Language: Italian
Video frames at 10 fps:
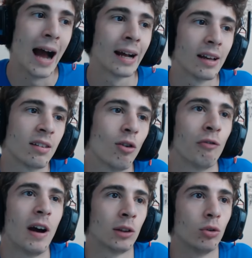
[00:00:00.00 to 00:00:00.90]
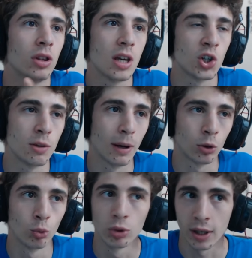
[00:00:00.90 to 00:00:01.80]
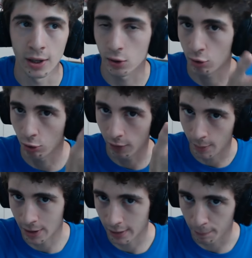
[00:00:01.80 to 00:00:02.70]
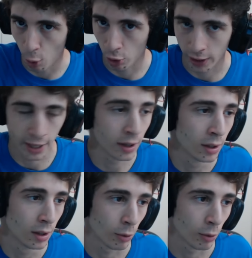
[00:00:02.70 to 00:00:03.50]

Anche se ho fatto 10 battute che sono veramente poche,